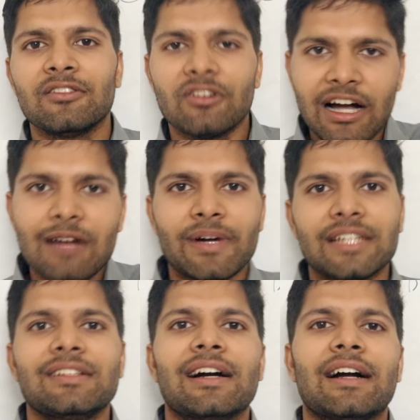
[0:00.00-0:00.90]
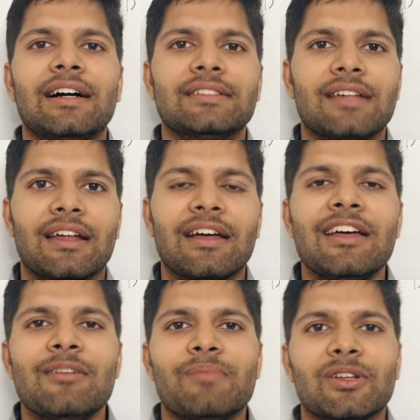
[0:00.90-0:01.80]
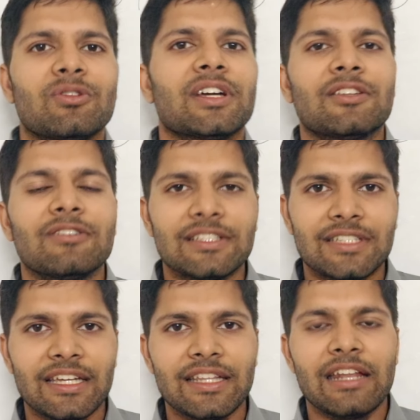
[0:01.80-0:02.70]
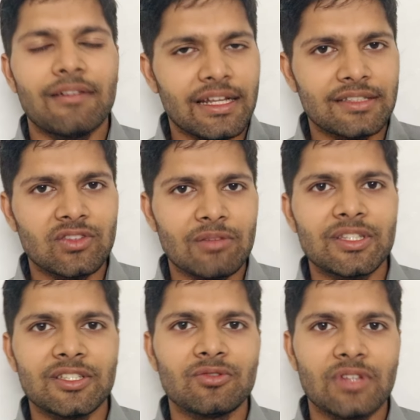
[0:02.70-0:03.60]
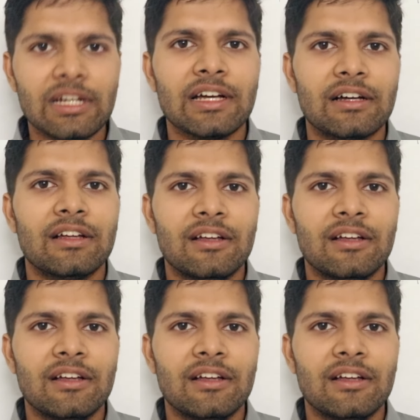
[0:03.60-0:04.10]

तो कहाँ पाँच लाख कहाँ हज़ार मैं तो कहता हूँ कि जेई देने वाले जितने बच्चे होते हैं ना